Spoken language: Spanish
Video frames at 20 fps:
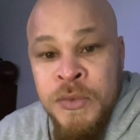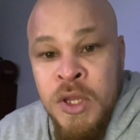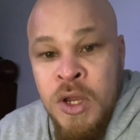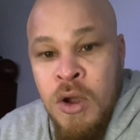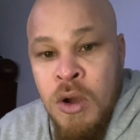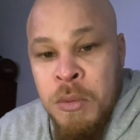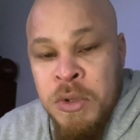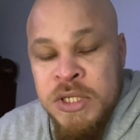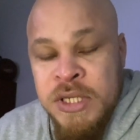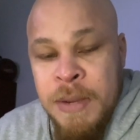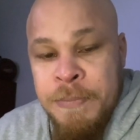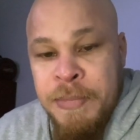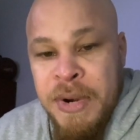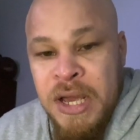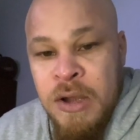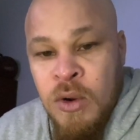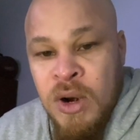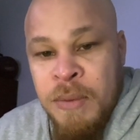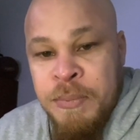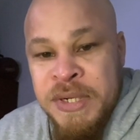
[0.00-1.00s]
como siempre
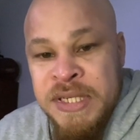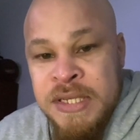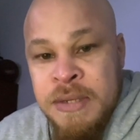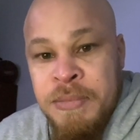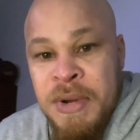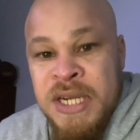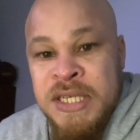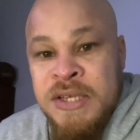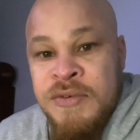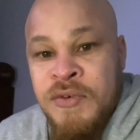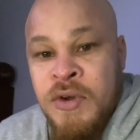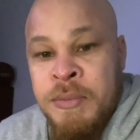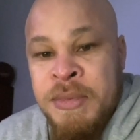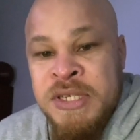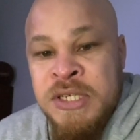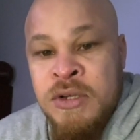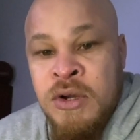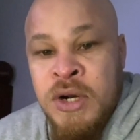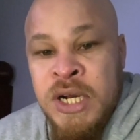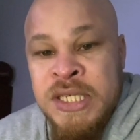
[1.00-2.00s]
con las principales
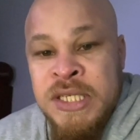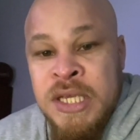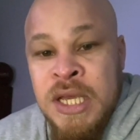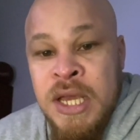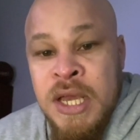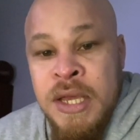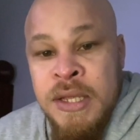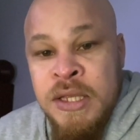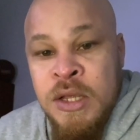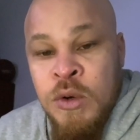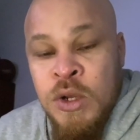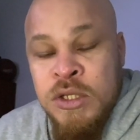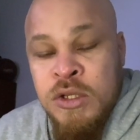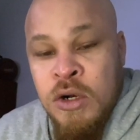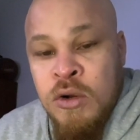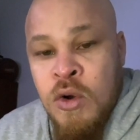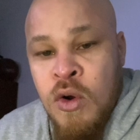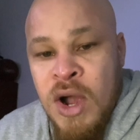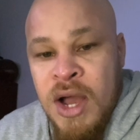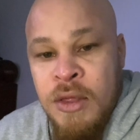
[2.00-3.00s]
informaciones de
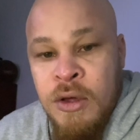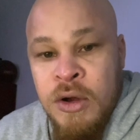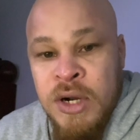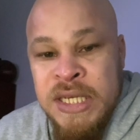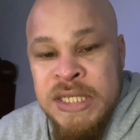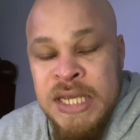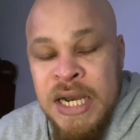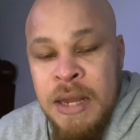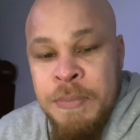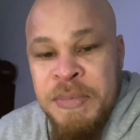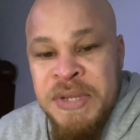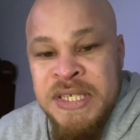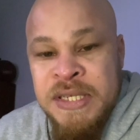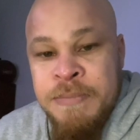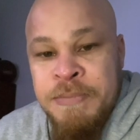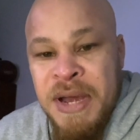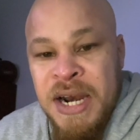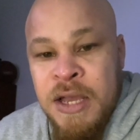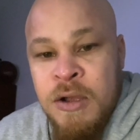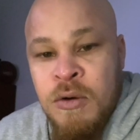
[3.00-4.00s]
nuestros jugadores en las
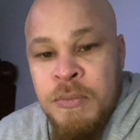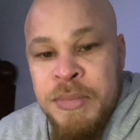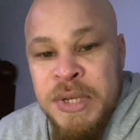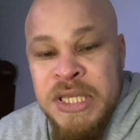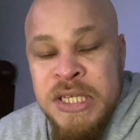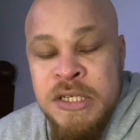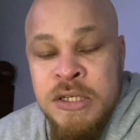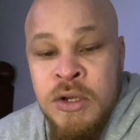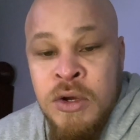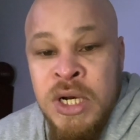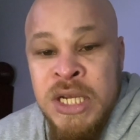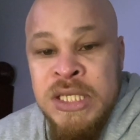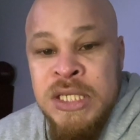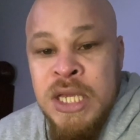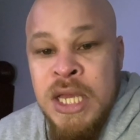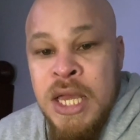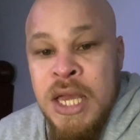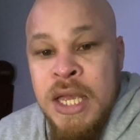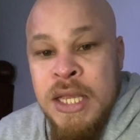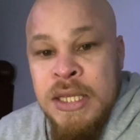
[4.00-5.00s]
principales competiciones,
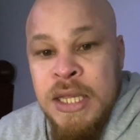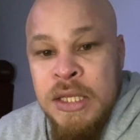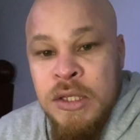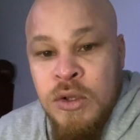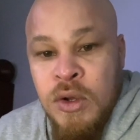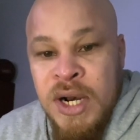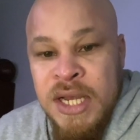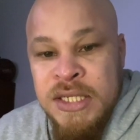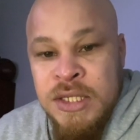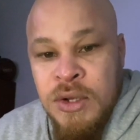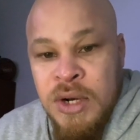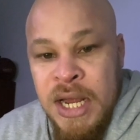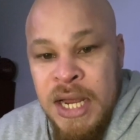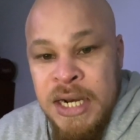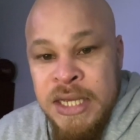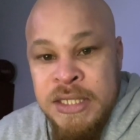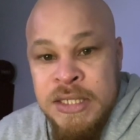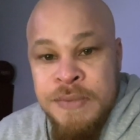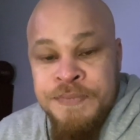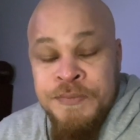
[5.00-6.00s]
tanto
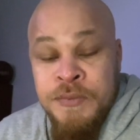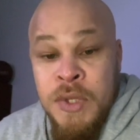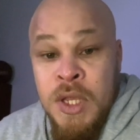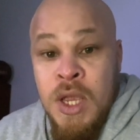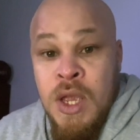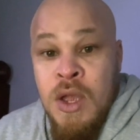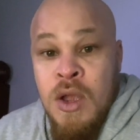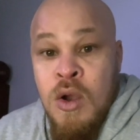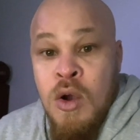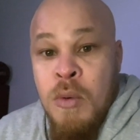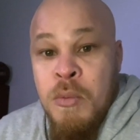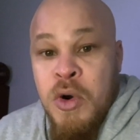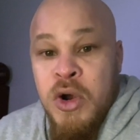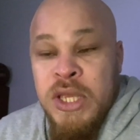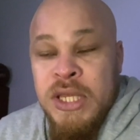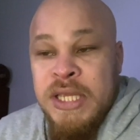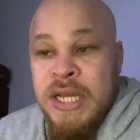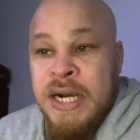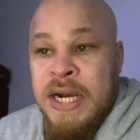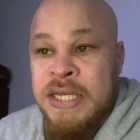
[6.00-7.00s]
nacionales como
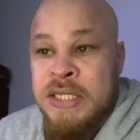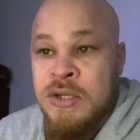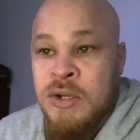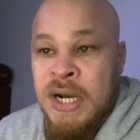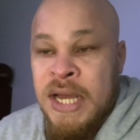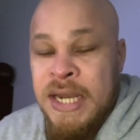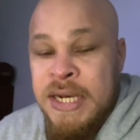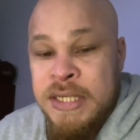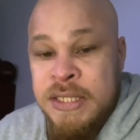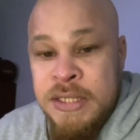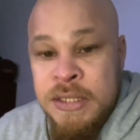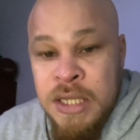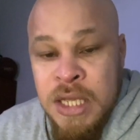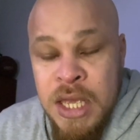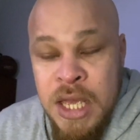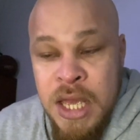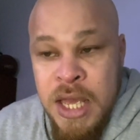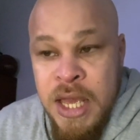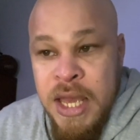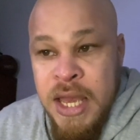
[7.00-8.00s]
internacionales.
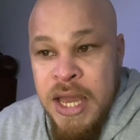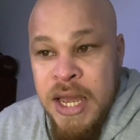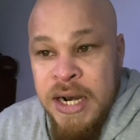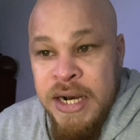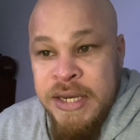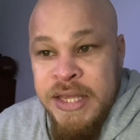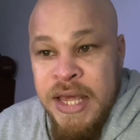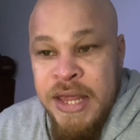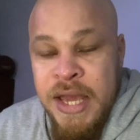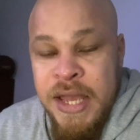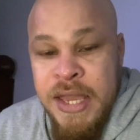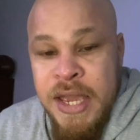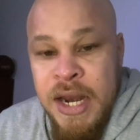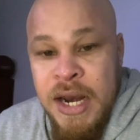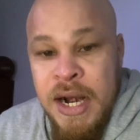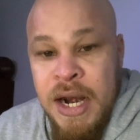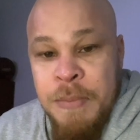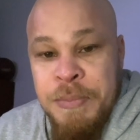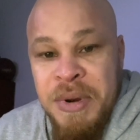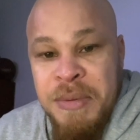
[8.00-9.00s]
En el día de ayer,
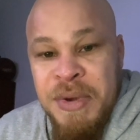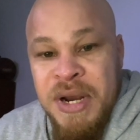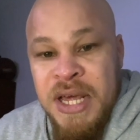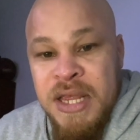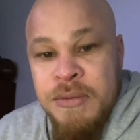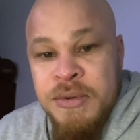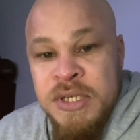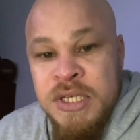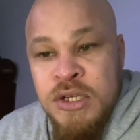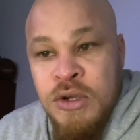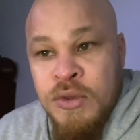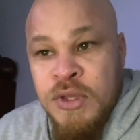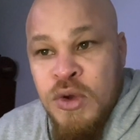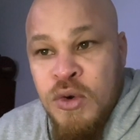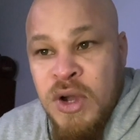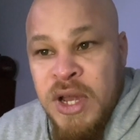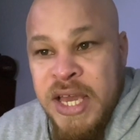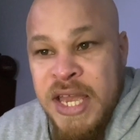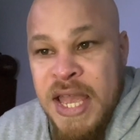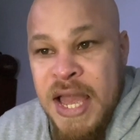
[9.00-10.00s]
en la primera división de
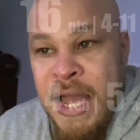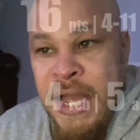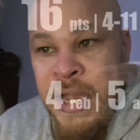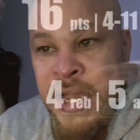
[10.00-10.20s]
Hungría,